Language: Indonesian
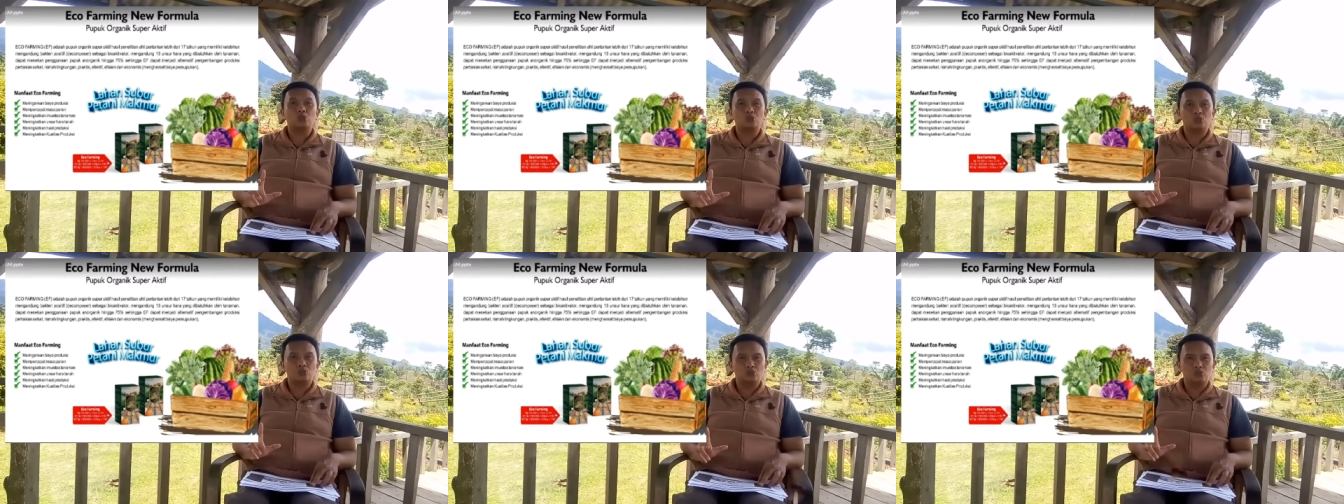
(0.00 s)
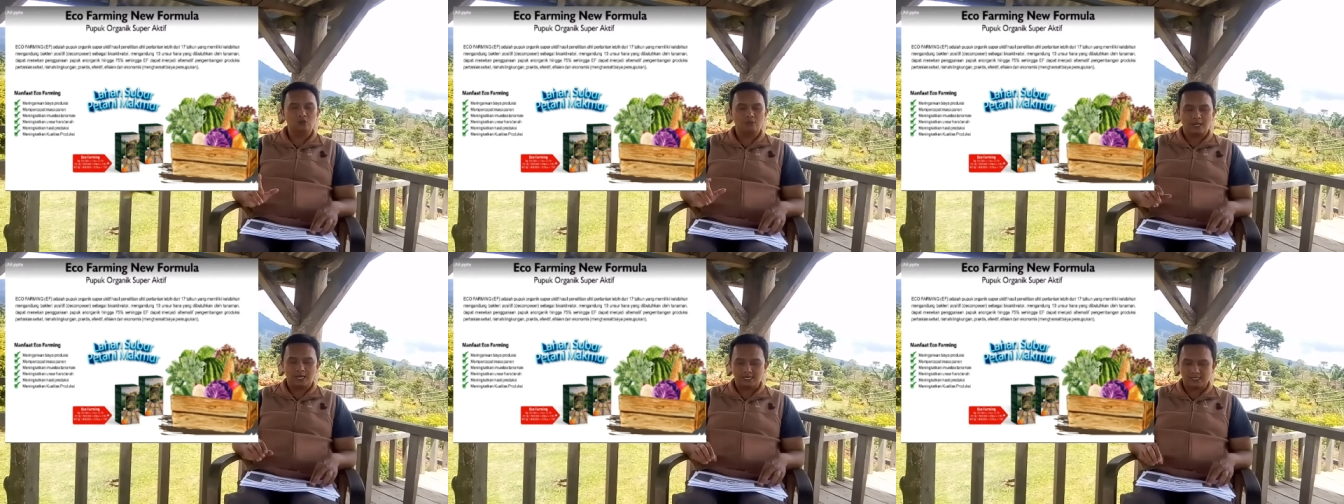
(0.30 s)
17
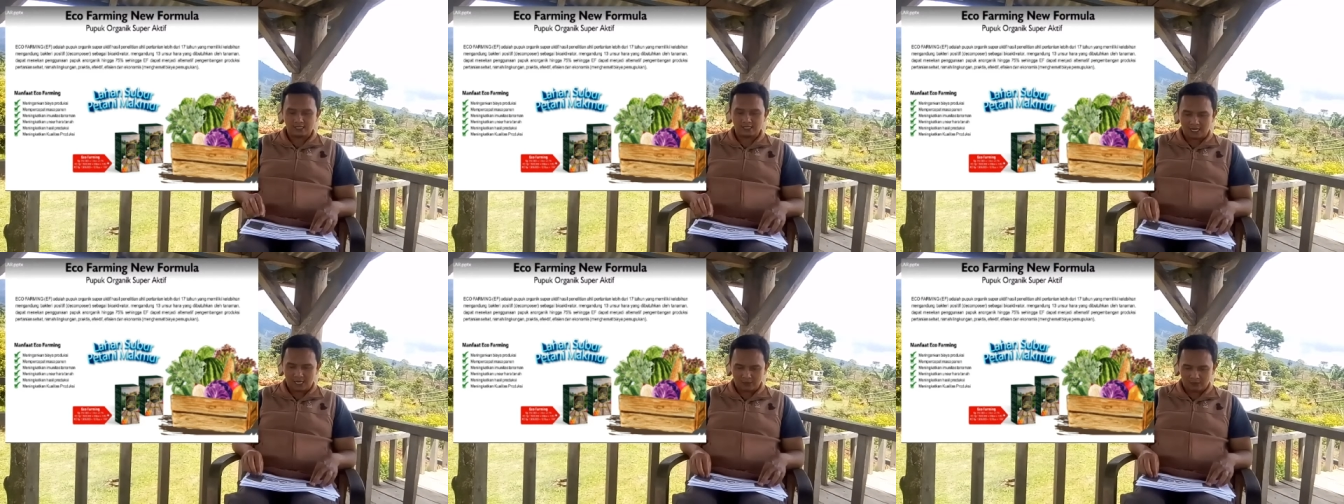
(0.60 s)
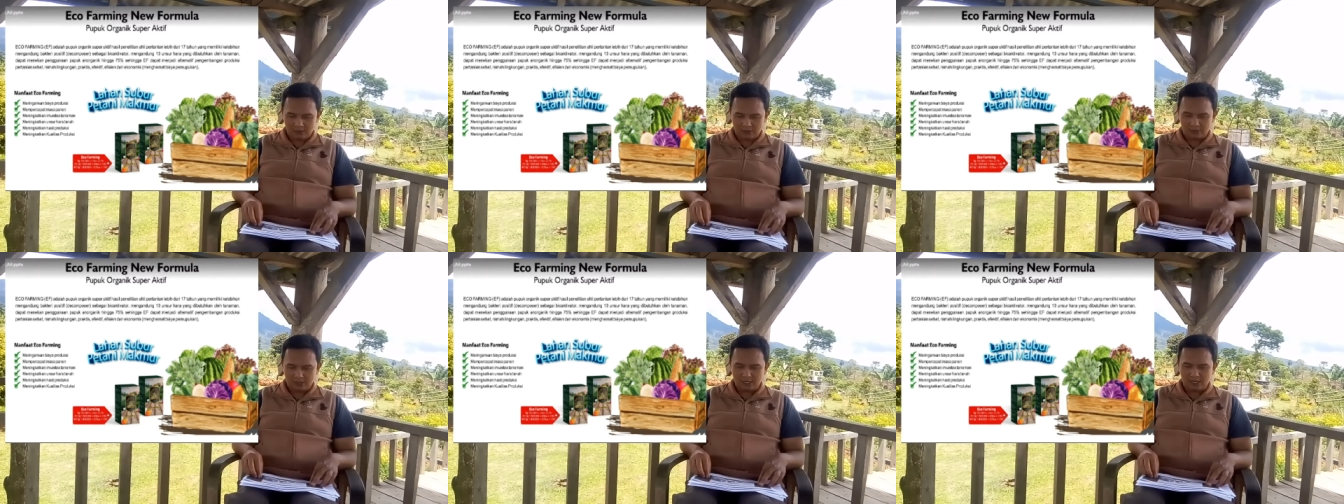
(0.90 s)

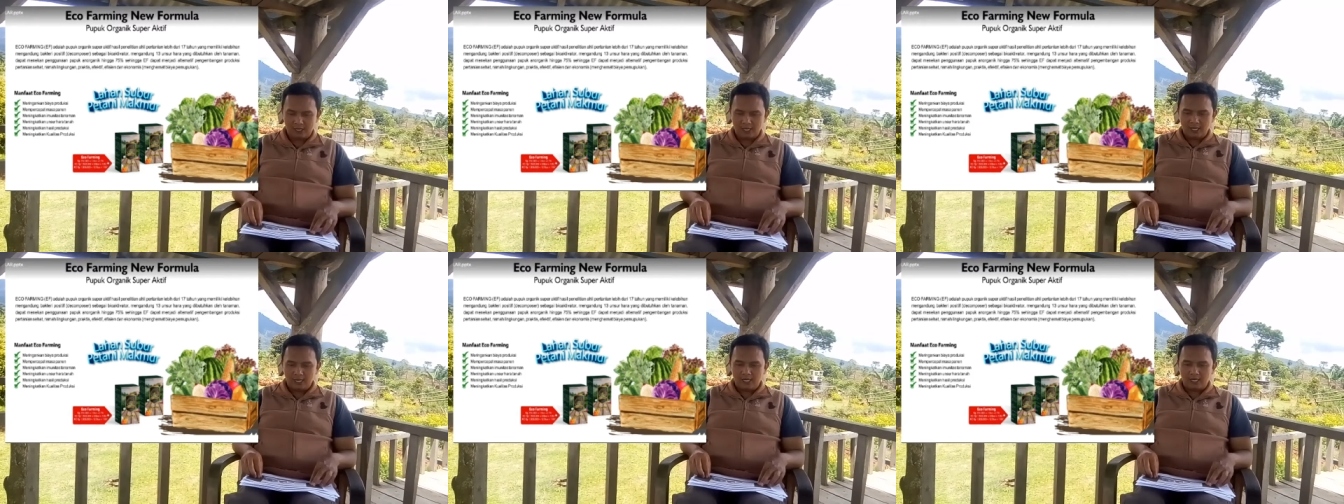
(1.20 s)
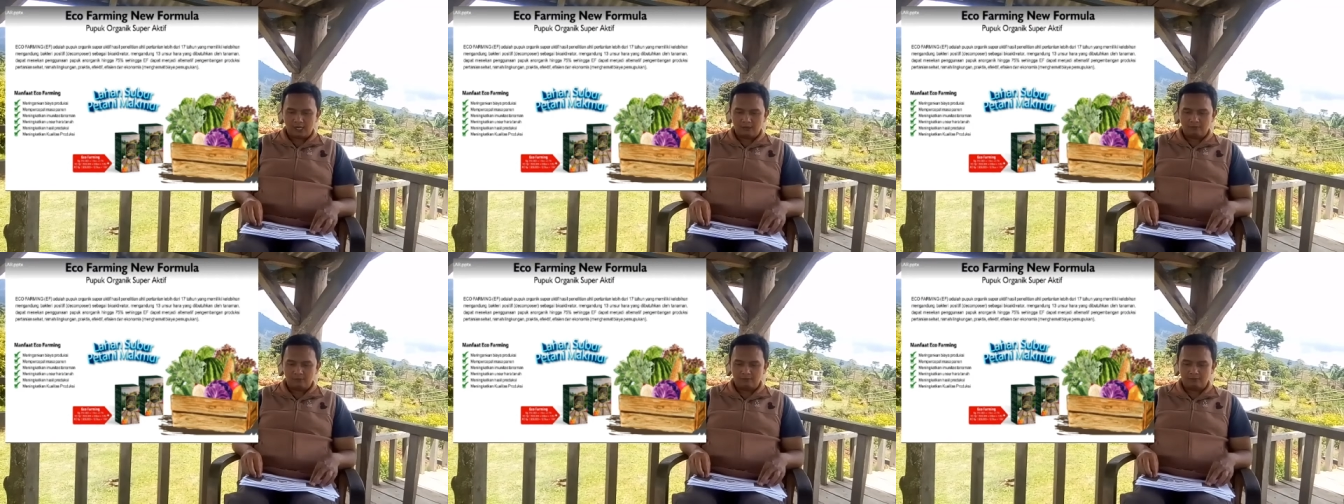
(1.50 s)
tahun
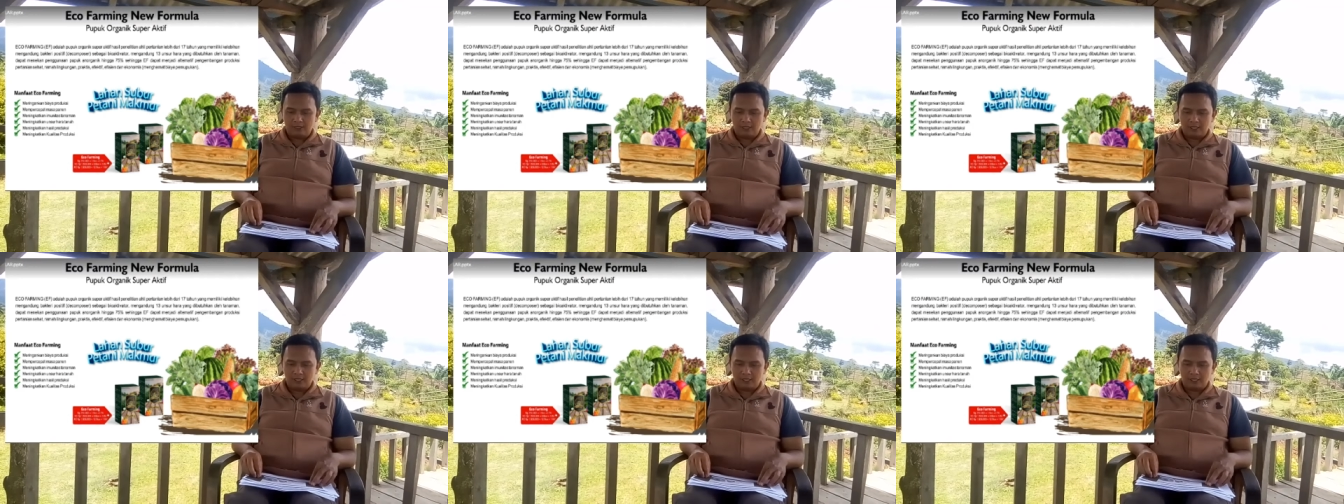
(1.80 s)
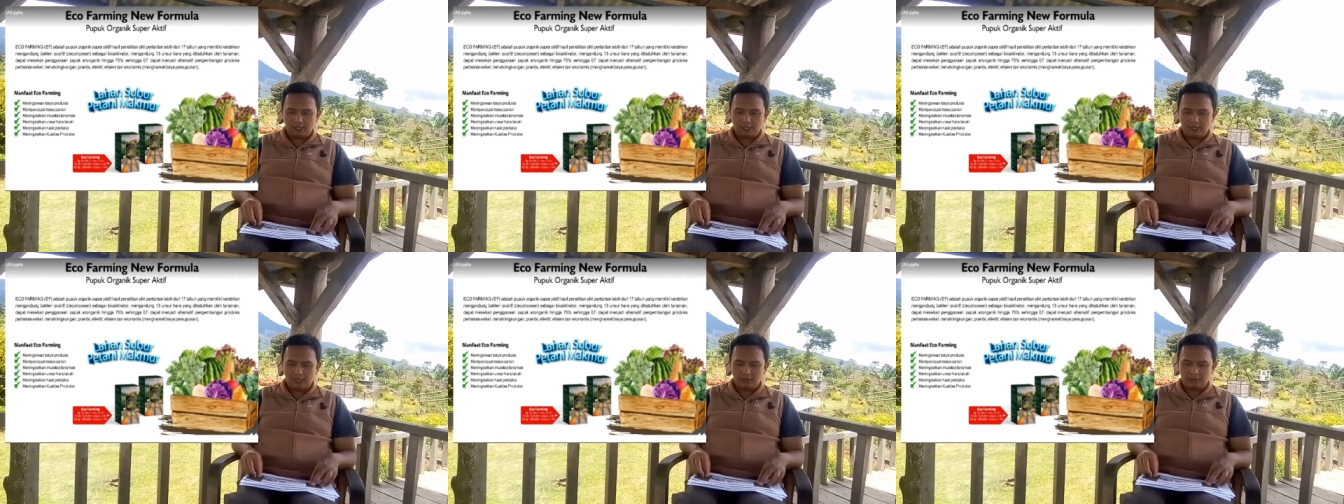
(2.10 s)
yang
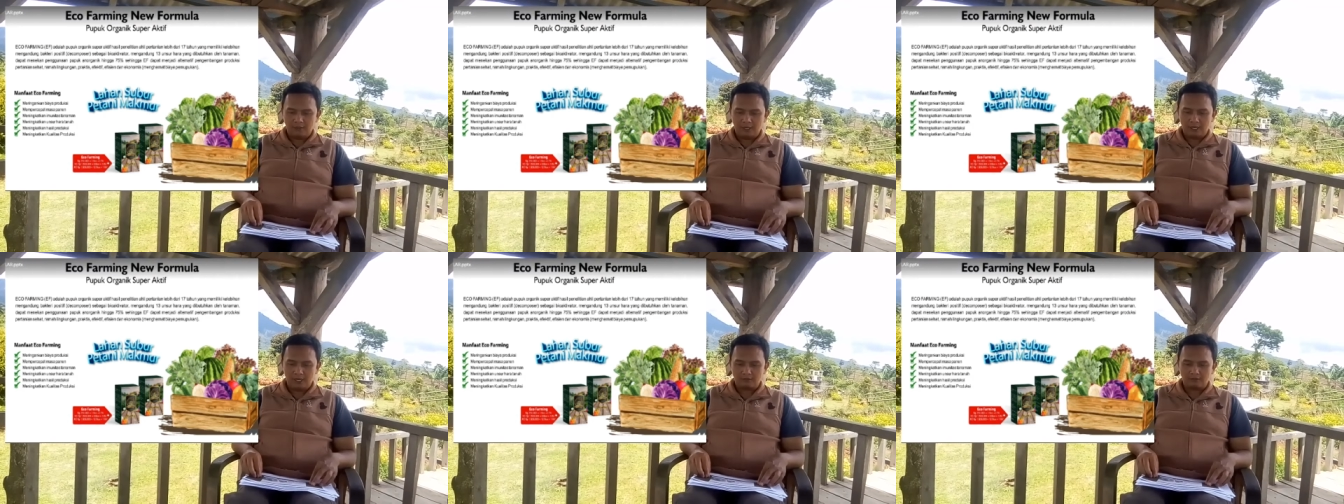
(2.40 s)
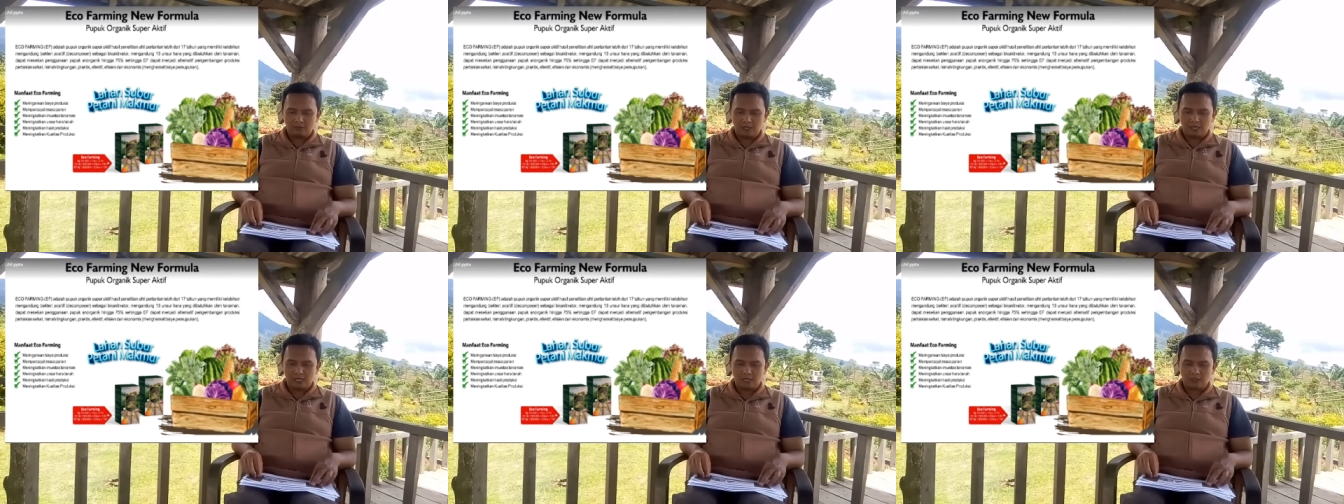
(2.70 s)
memiliki
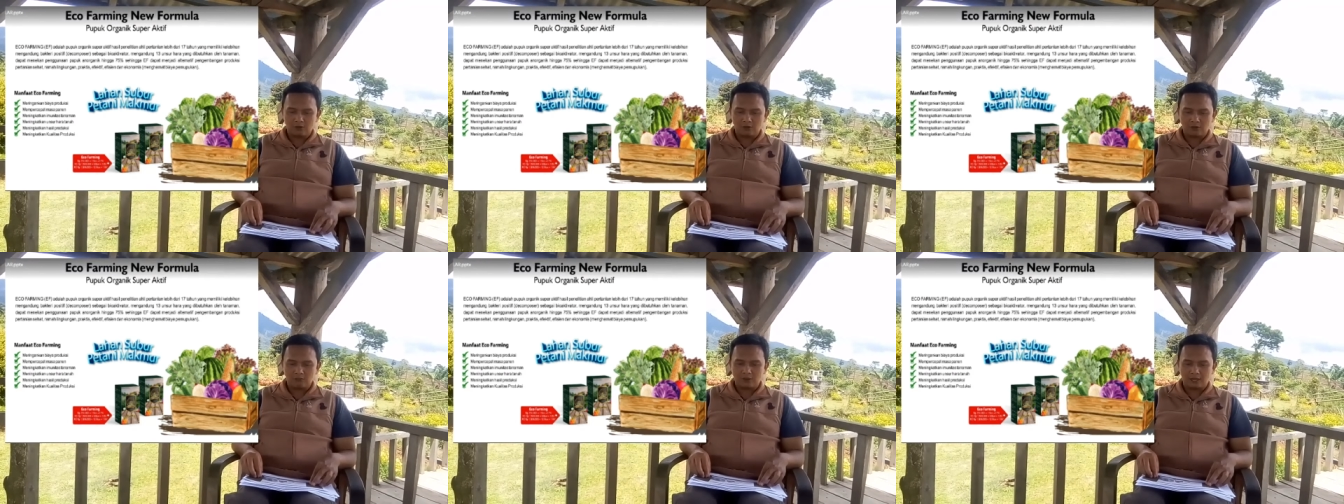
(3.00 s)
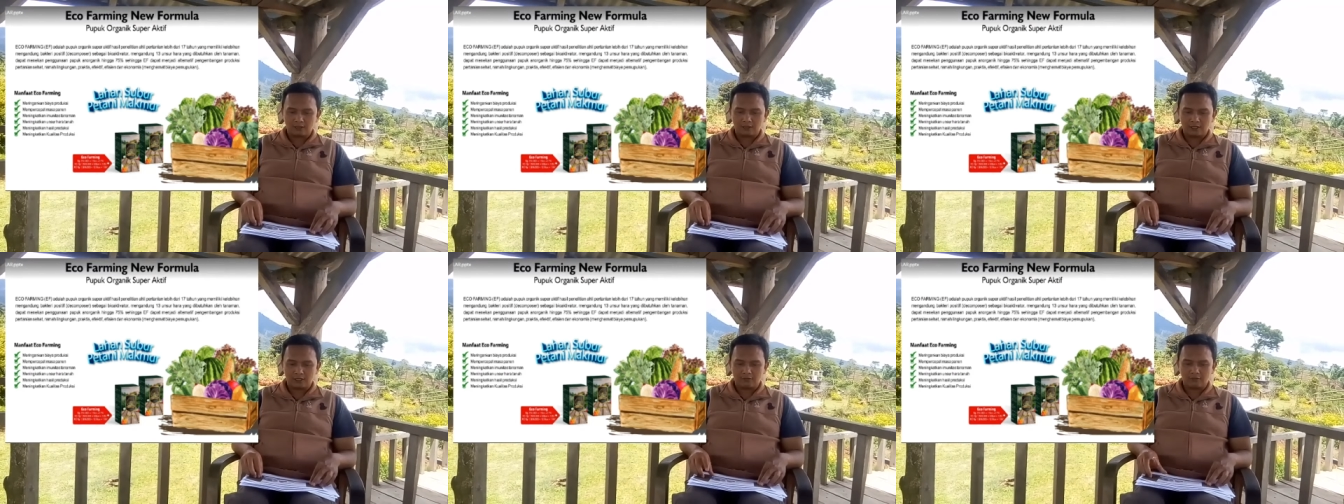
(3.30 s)
kelebihan mengandung
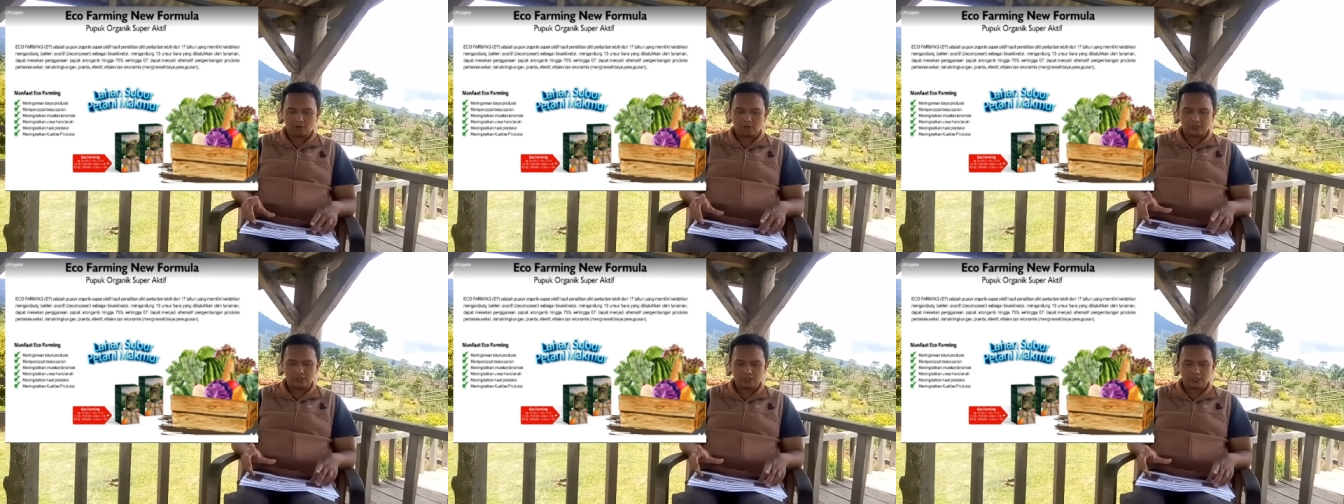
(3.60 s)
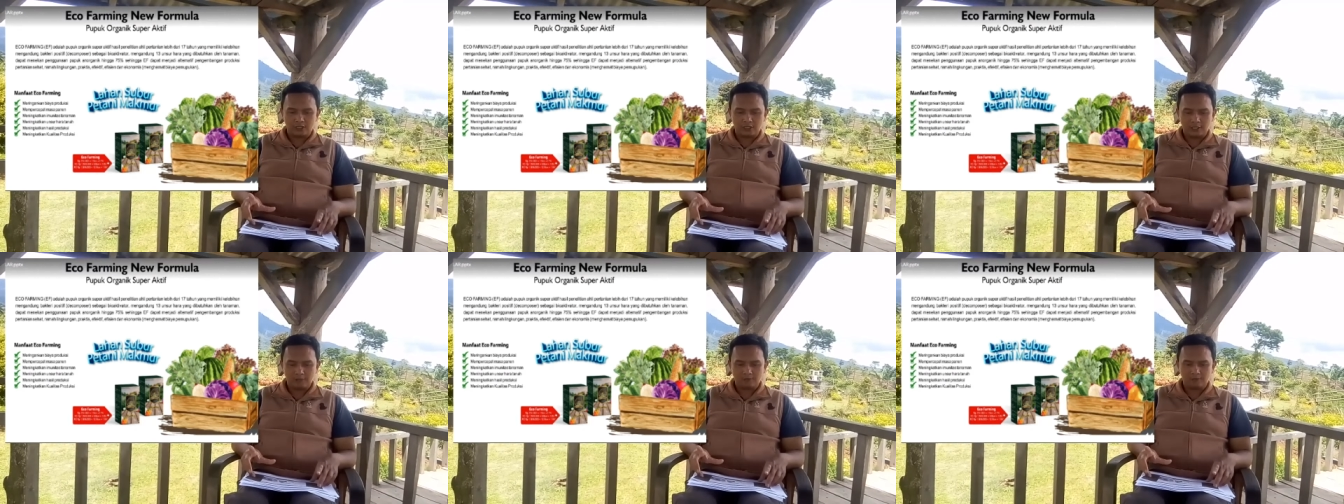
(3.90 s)
bakteri
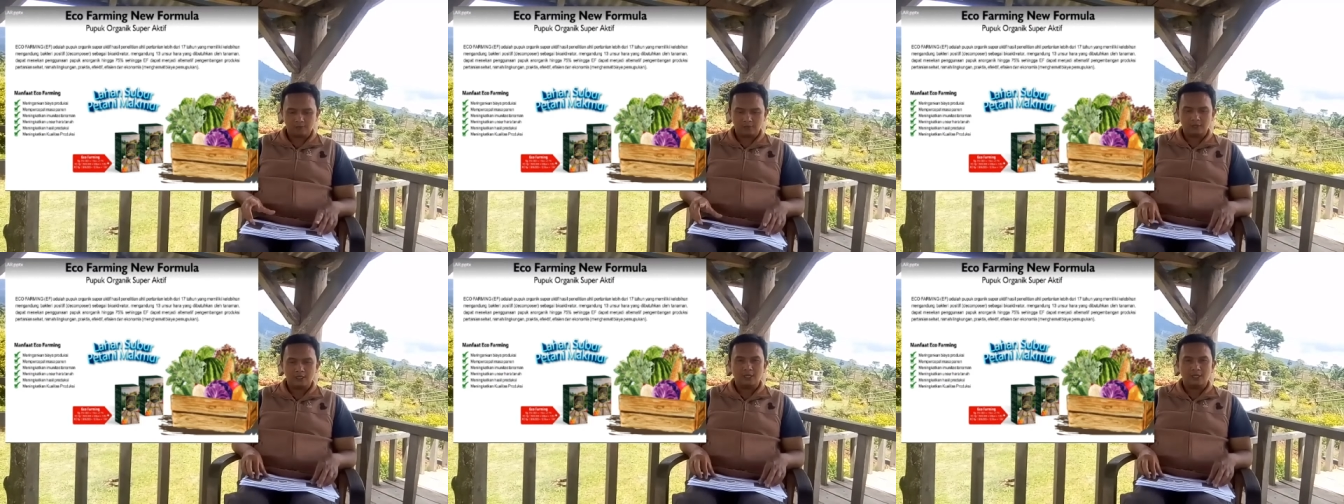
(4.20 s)
positif